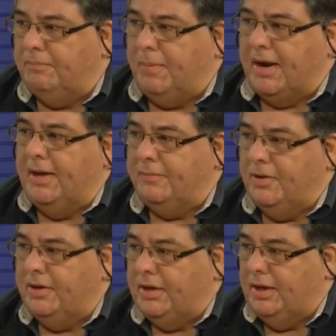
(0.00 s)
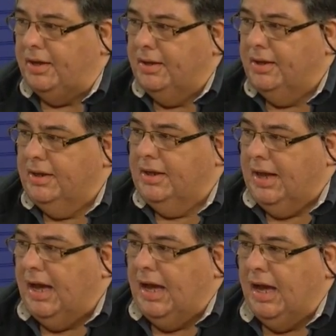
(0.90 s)
Al que, le, toque el sallo que
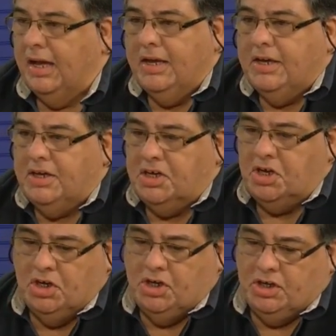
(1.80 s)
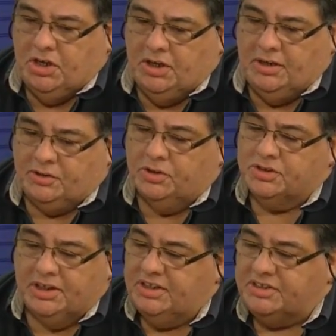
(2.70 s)
se lo ponga. Y,
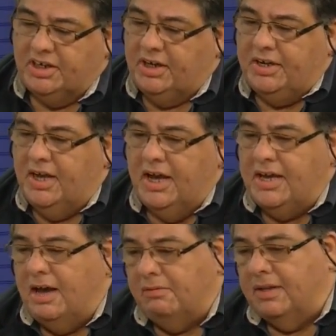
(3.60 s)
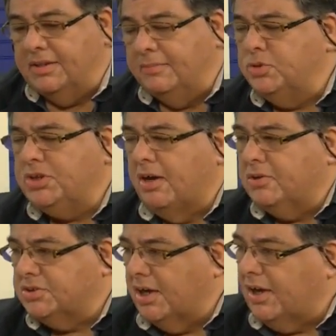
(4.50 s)
entonces dicen allá y hablan de muchas
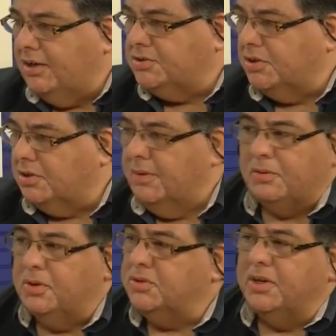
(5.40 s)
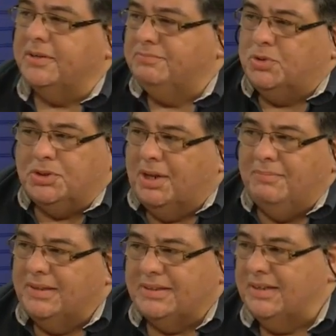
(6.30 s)
cosas que han hecho algunas cuando es
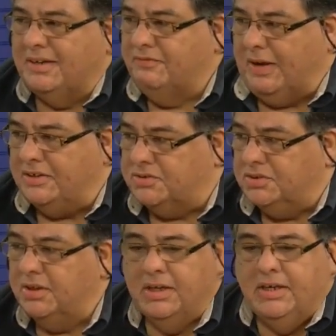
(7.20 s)
totalmente falso.